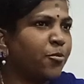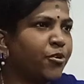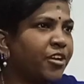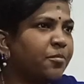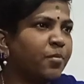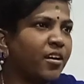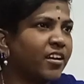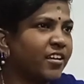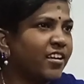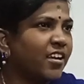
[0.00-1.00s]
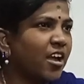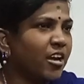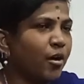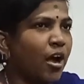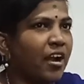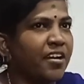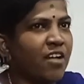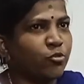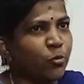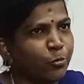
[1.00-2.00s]
போட்டுக்கிட்டே இருப்பாங்க அண்ணா
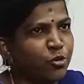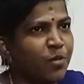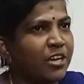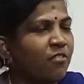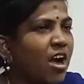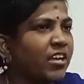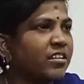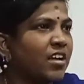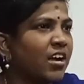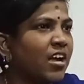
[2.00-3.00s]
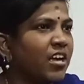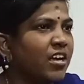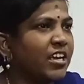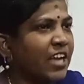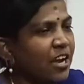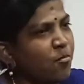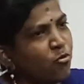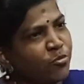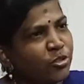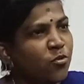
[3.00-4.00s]
வந்து ஒரு புது பைக் வாங்கியிருந்தாங்க எங்கள்
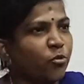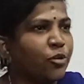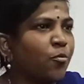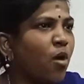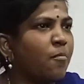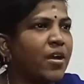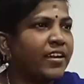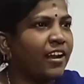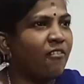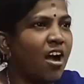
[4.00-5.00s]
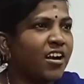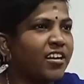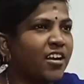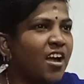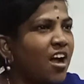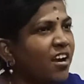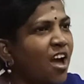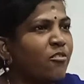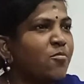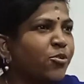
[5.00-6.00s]
மூணு பேர்த்தையும் கூட்டிகிட்டு போவாங்க பைக்கில் வாங்கன்னு ஆனால்
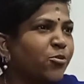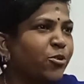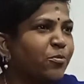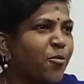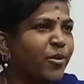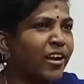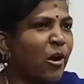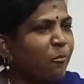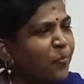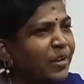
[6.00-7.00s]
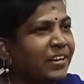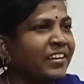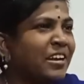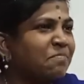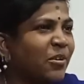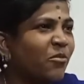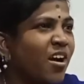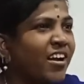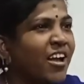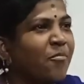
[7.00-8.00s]
அவளை மட்டும் கூட்டிகிட்டு போக மாட்டாங்க அப்படி இரிட்டேட்
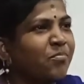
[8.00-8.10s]
பண்ணுவாங்க